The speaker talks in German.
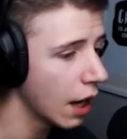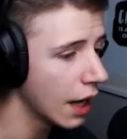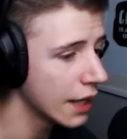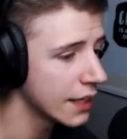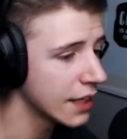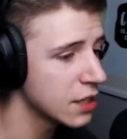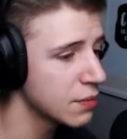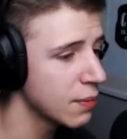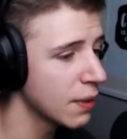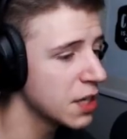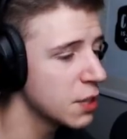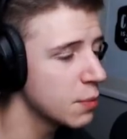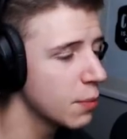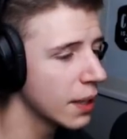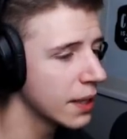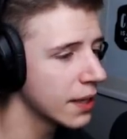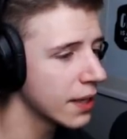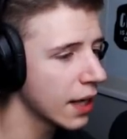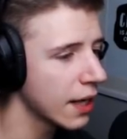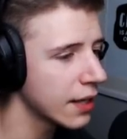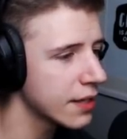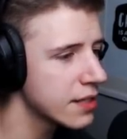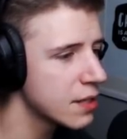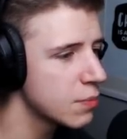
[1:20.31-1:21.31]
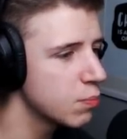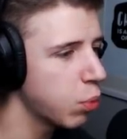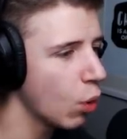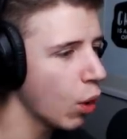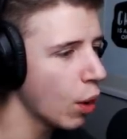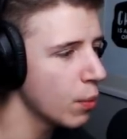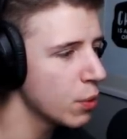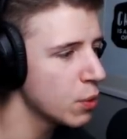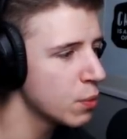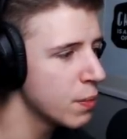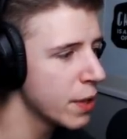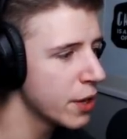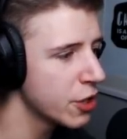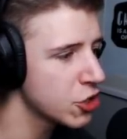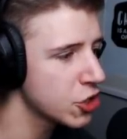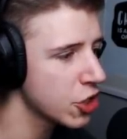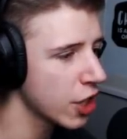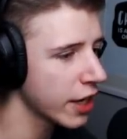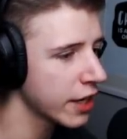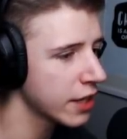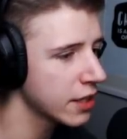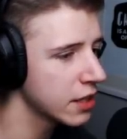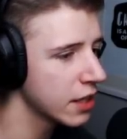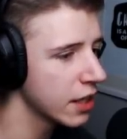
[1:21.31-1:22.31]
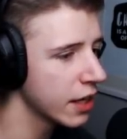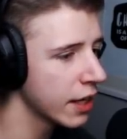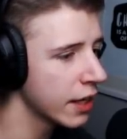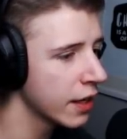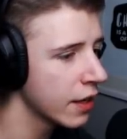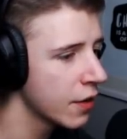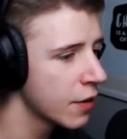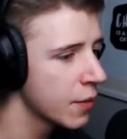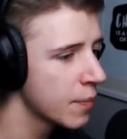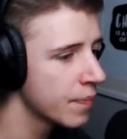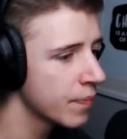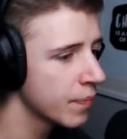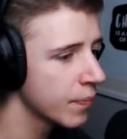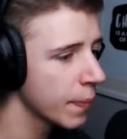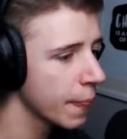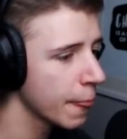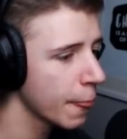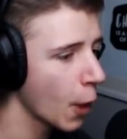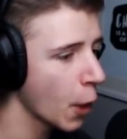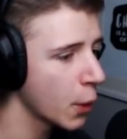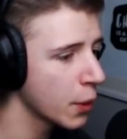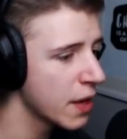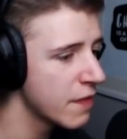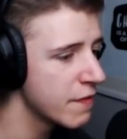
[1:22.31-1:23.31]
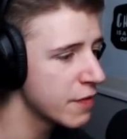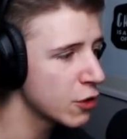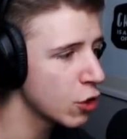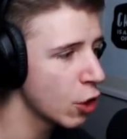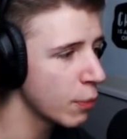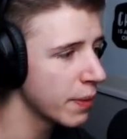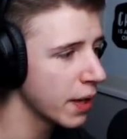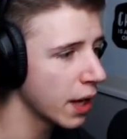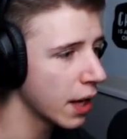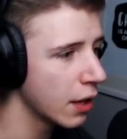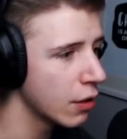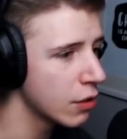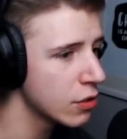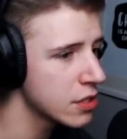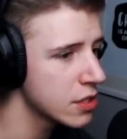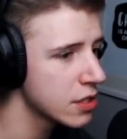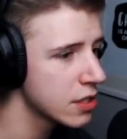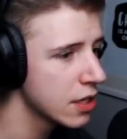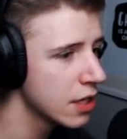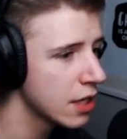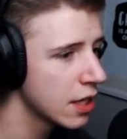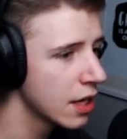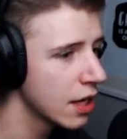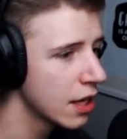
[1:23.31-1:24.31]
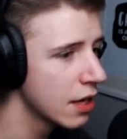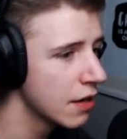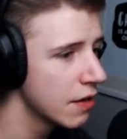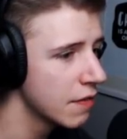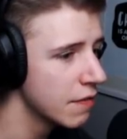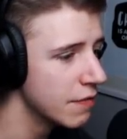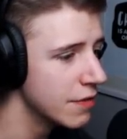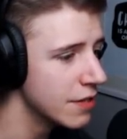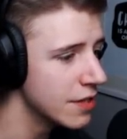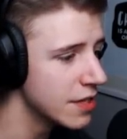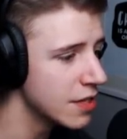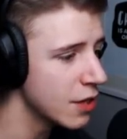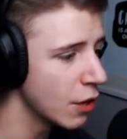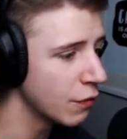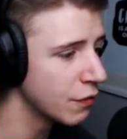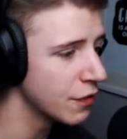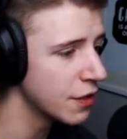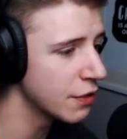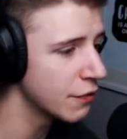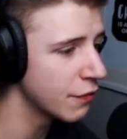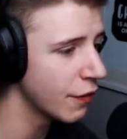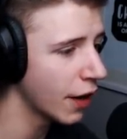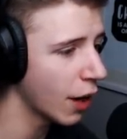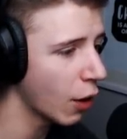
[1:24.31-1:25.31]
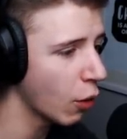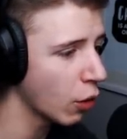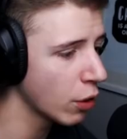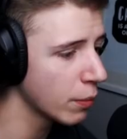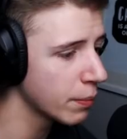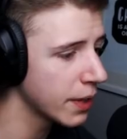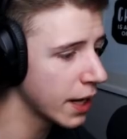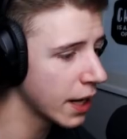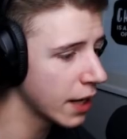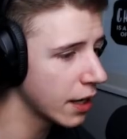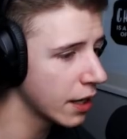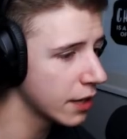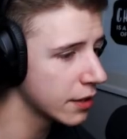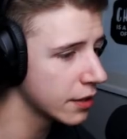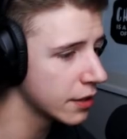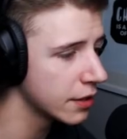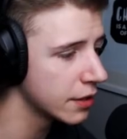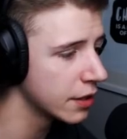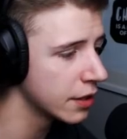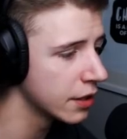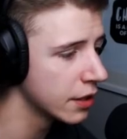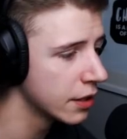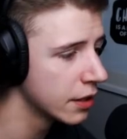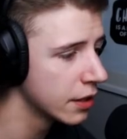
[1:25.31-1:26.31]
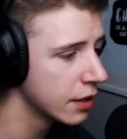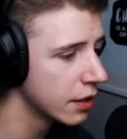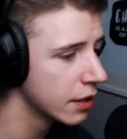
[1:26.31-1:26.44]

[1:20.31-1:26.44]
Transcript: Ach, das war die Matratze. Boah, hab ich mir erschreckt, ey. Okay, wir kommen hier raus. Wir sind auf jeden Fall auch im Keller drinne.